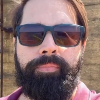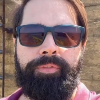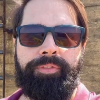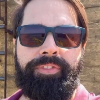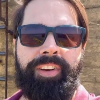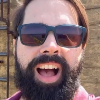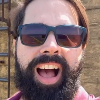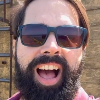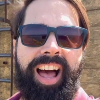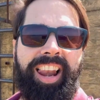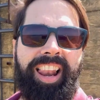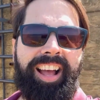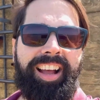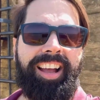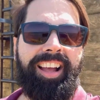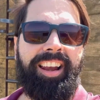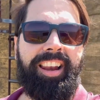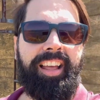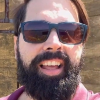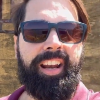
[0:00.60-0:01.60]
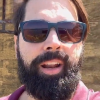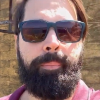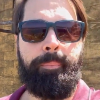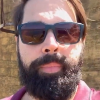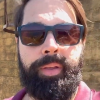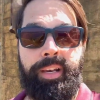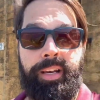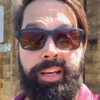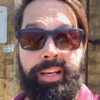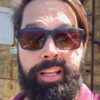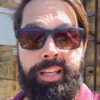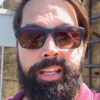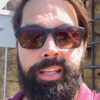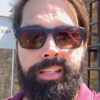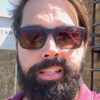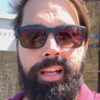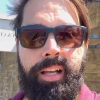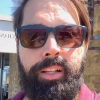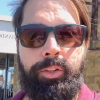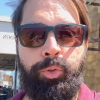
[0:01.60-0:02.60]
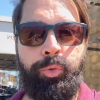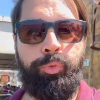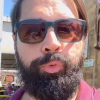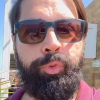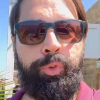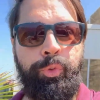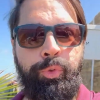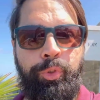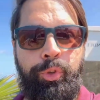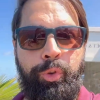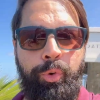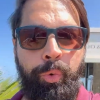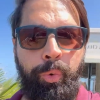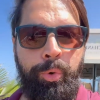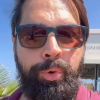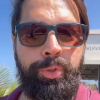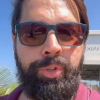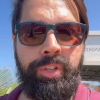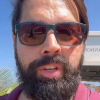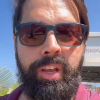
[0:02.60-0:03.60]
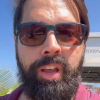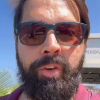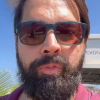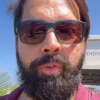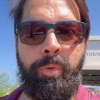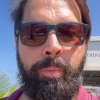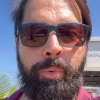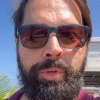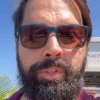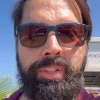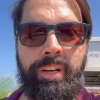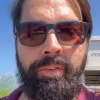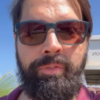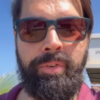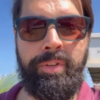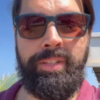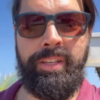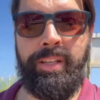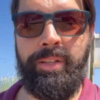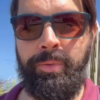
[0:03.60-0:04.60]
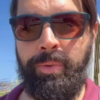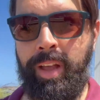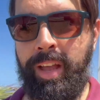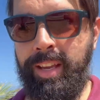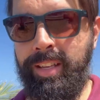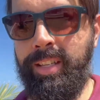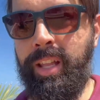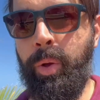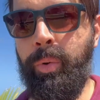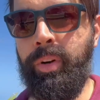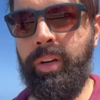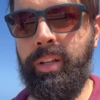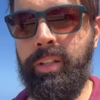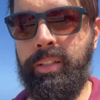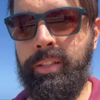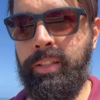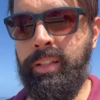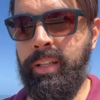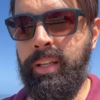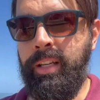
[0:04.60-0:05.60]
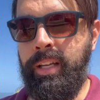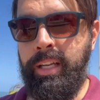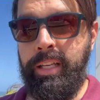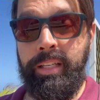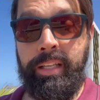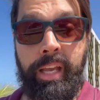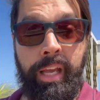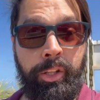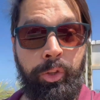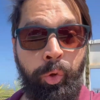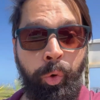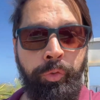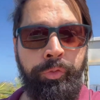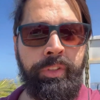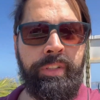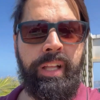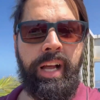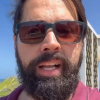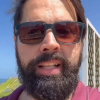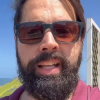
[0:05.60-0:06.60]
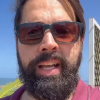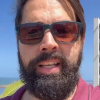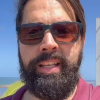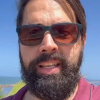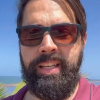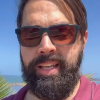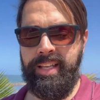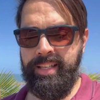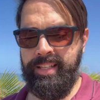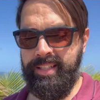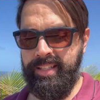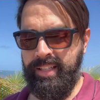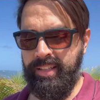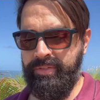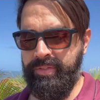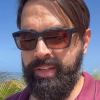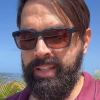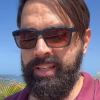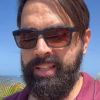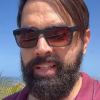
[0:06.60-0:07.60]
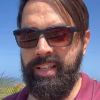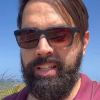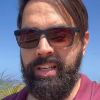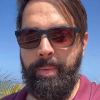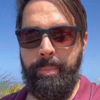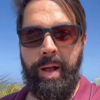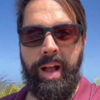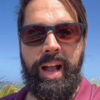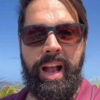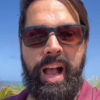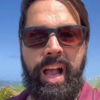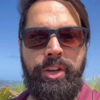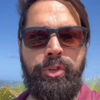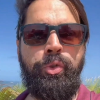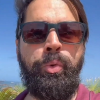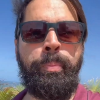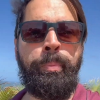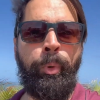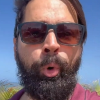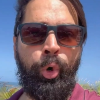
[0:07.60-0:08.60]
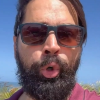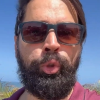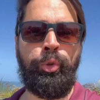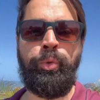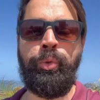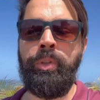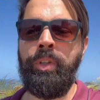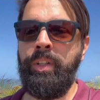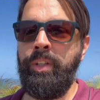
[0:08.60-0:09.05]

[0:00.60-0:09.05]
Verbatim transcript: Fala galera, beleza? No vídeo de hoje eu vou mostrar a vocês um restaurante que é novidade aqui em Recife, que se chama Cais do Porto.